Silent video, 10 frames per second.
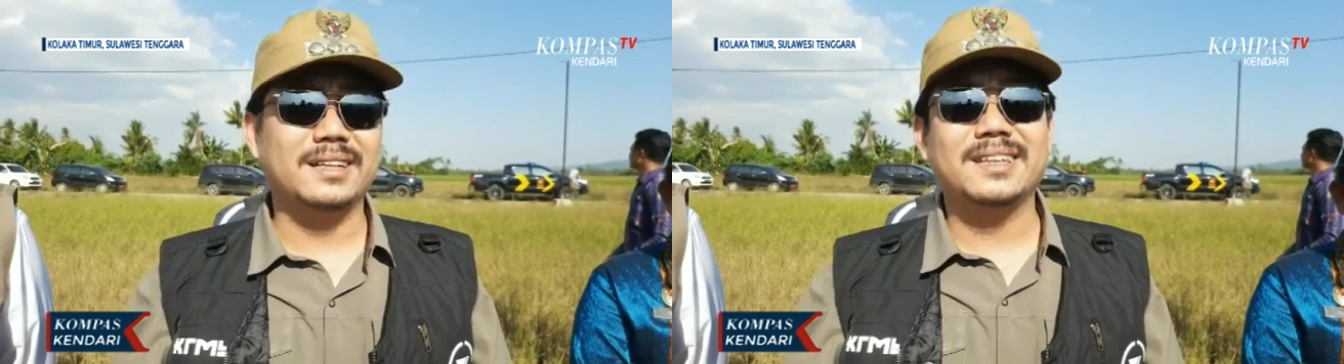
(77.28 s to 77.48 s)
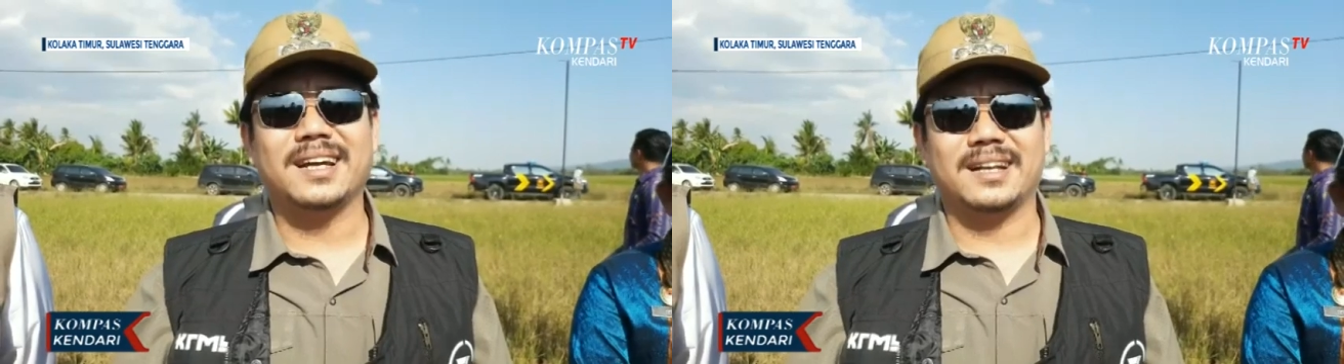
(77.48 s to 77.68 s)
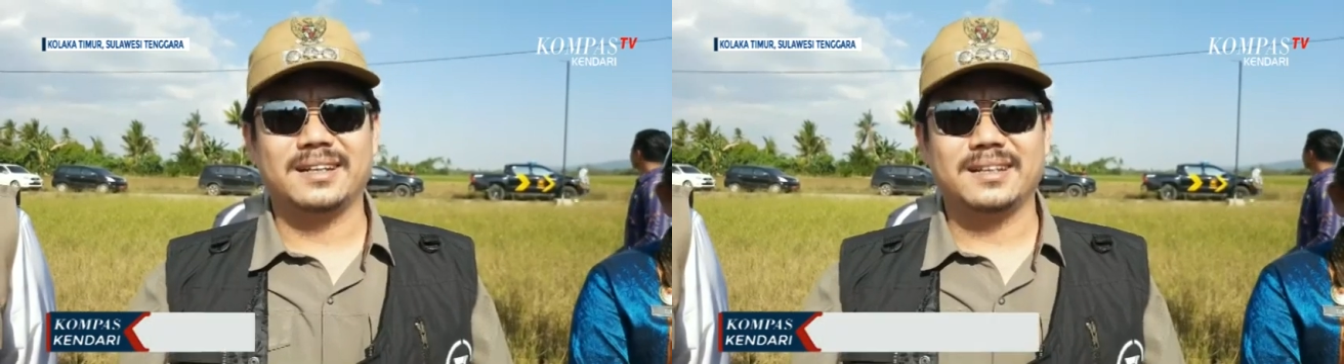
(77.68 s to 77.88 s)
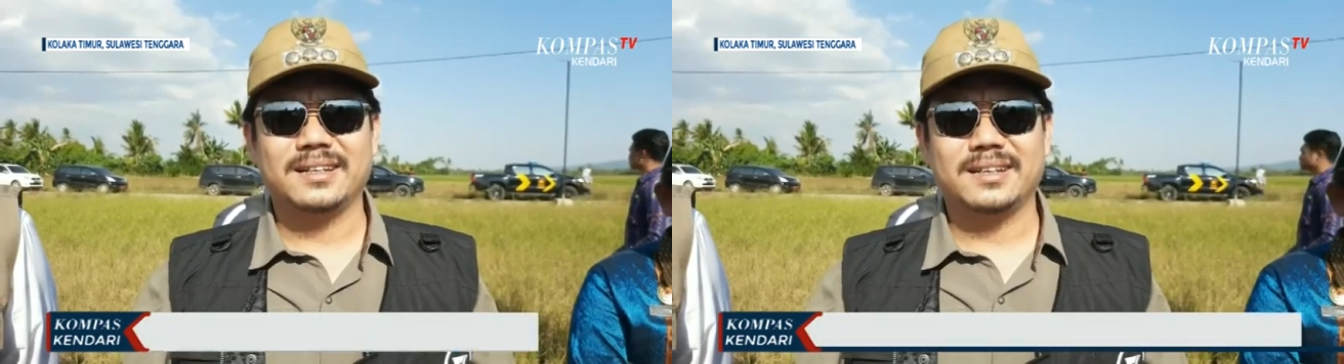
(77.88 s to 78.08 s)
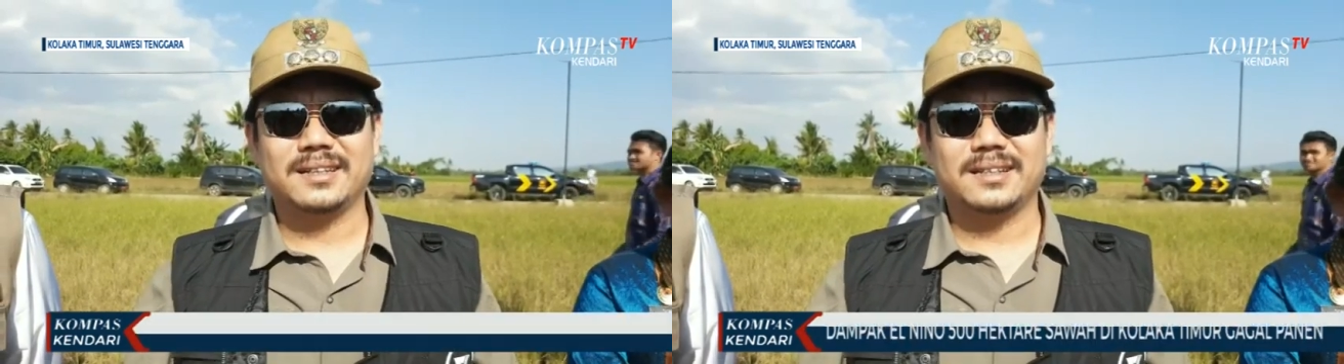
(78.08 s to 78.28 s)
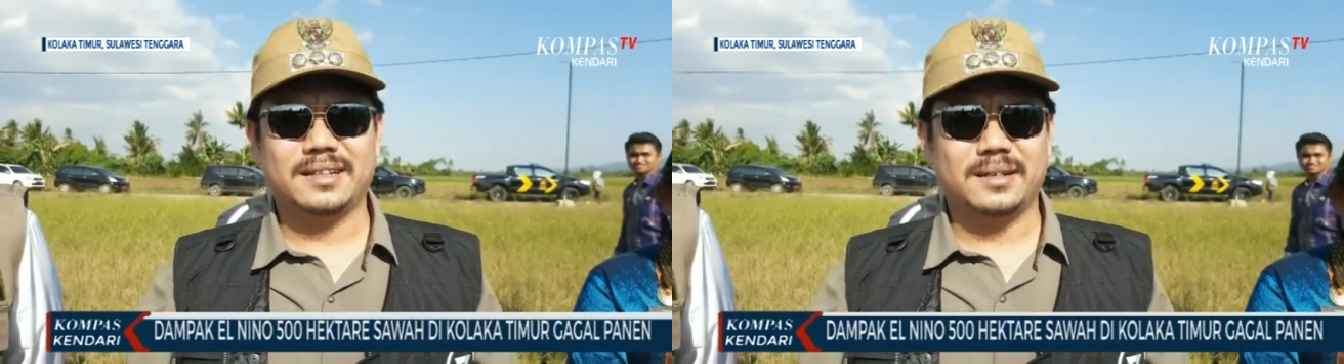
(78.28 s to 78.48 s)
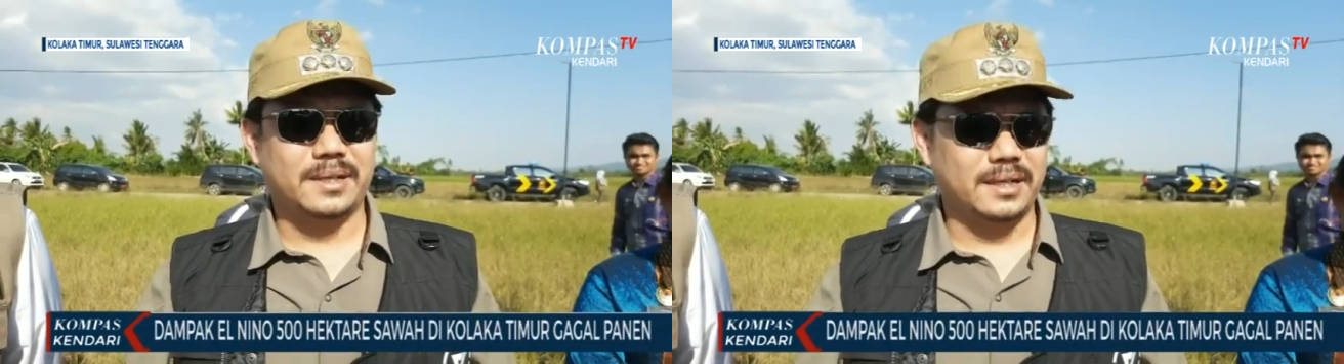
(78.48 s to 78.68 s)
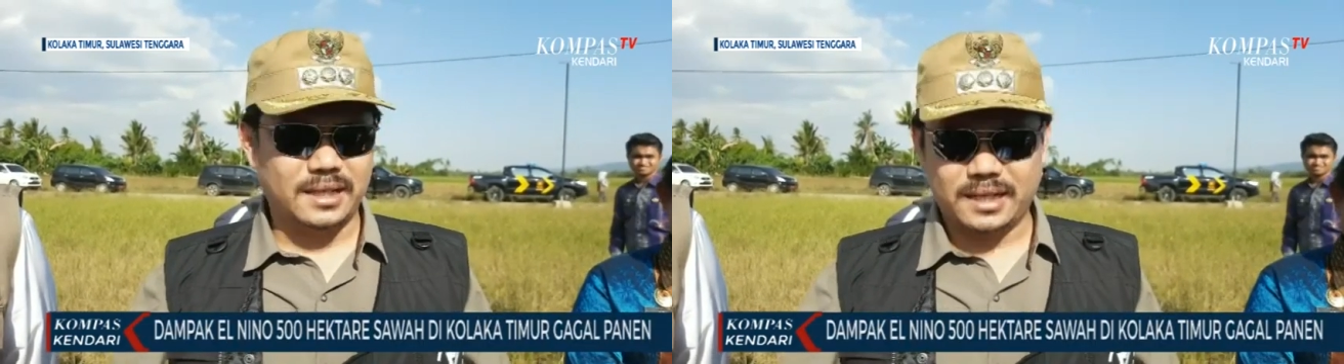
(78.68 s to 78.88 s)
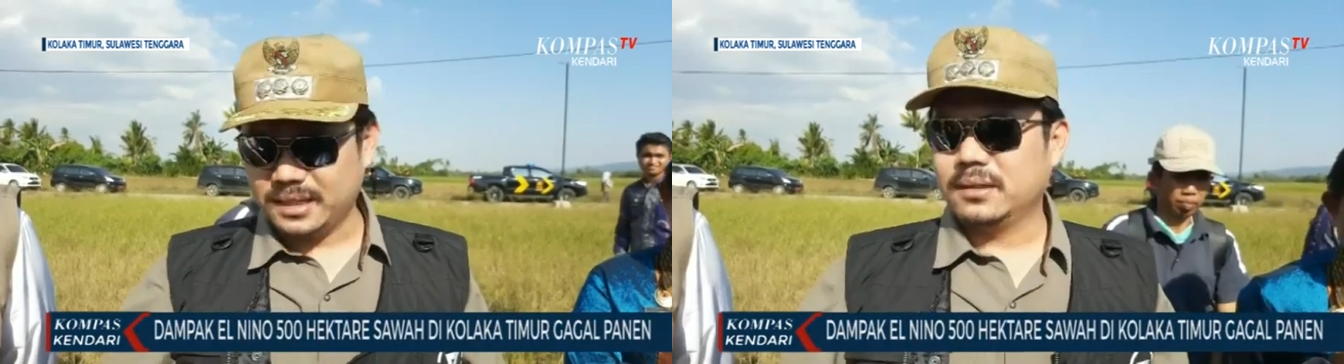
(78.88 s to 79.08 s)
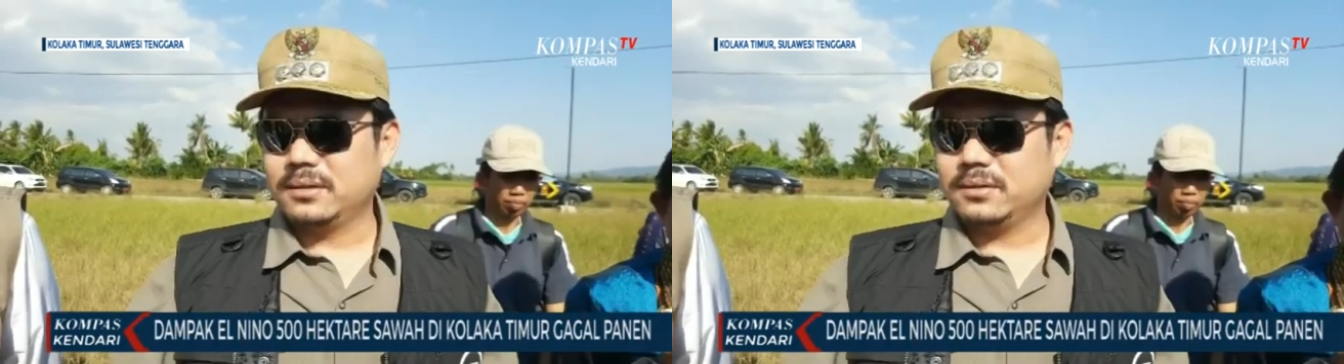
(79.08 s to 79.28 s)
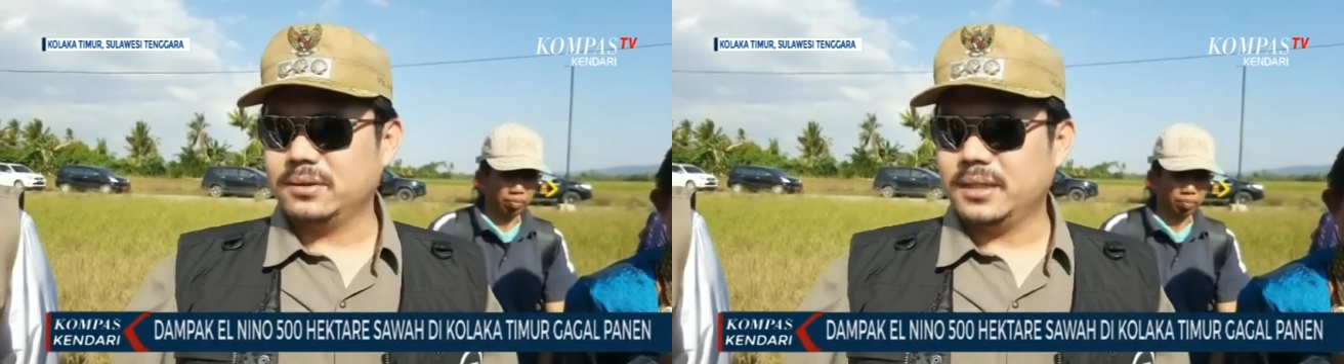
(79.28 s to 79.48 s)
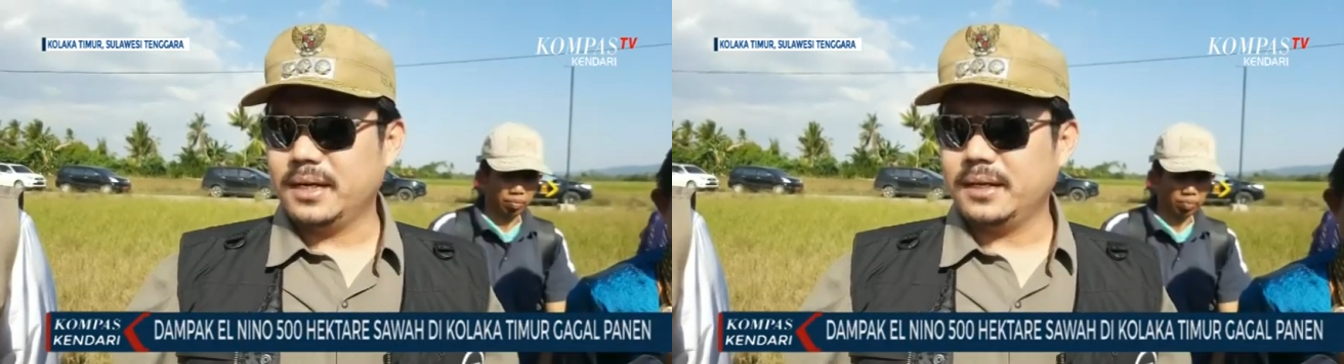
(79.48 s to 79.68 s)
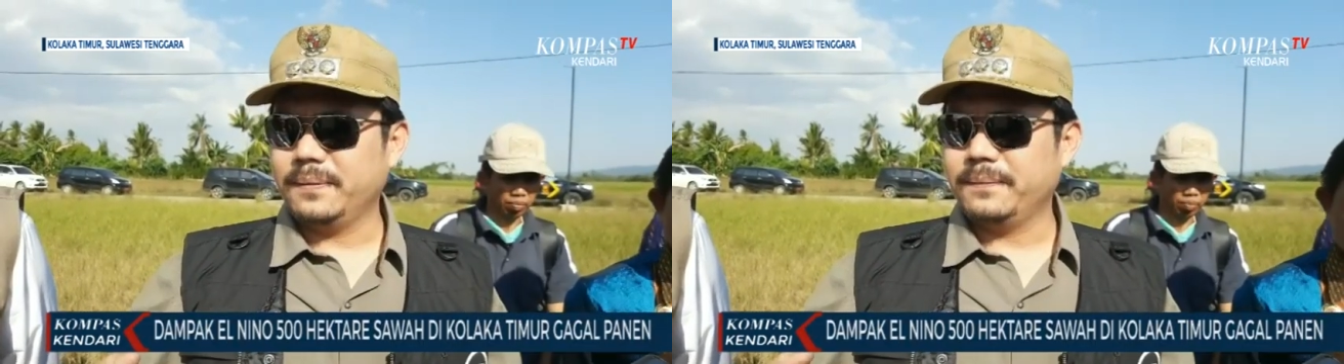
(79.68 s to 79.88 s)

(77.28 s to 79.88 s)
hektar yang terdampak kelihatan terus yang